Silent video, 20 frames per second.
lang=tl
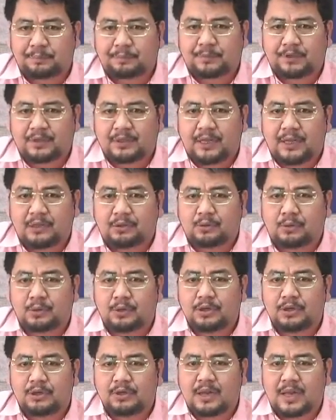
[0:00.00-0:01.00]
na ito ho
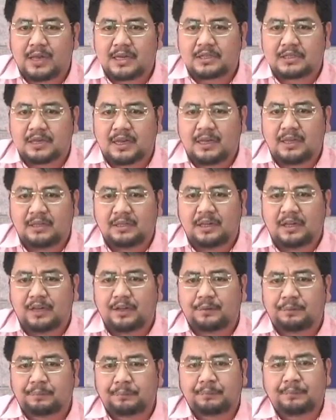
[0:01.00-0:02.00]
yung nakasaad
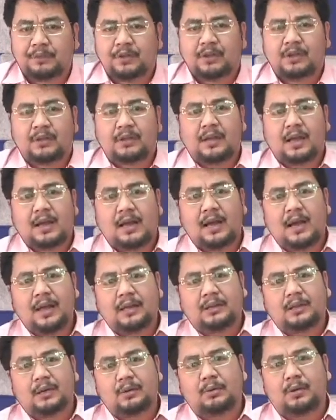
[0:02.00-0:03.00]
eh. Na
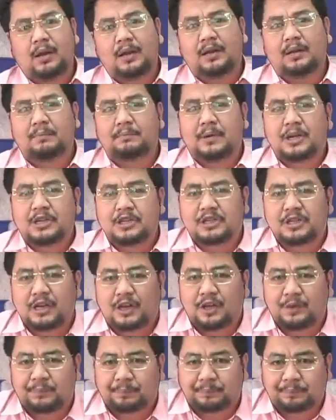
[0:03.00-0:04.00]
kahit daw ho aling
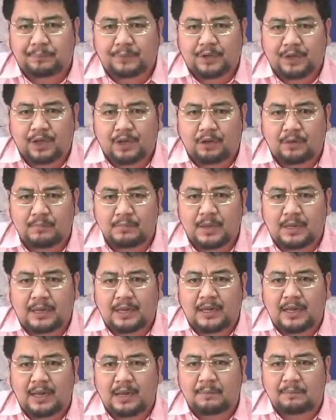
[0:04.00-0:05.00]
bansa, eh kumbaga
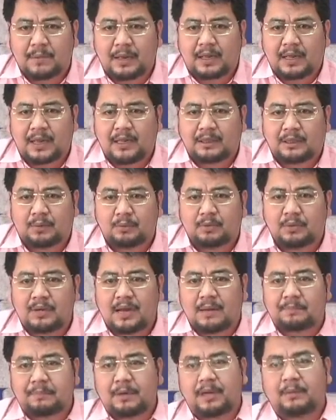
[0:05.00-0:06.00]
uh, pagka daw ho
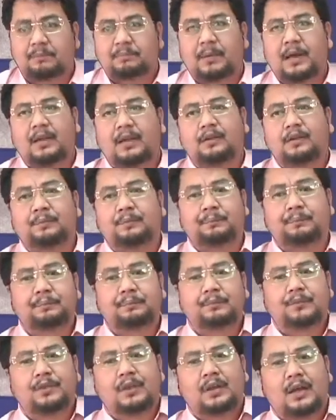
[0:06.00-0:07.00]
napadpad,
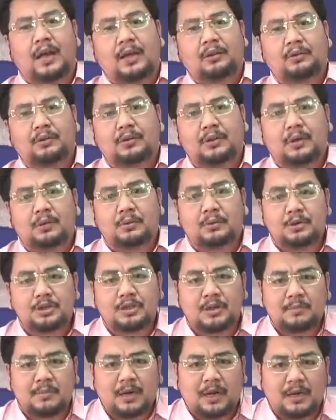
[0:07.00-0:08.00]
adun daw ho
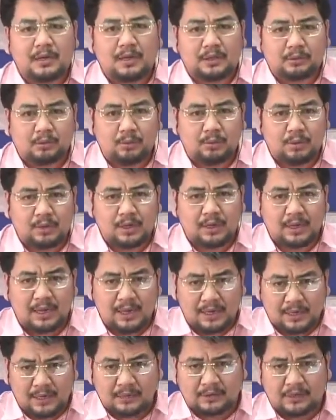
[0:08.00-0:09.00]
sa mga naturang
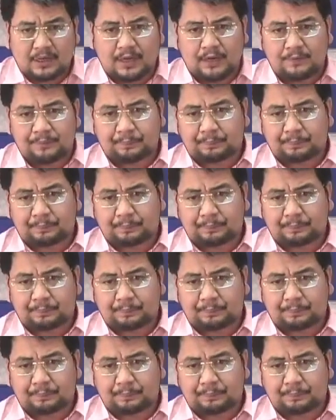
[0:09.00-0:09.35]
karagatan,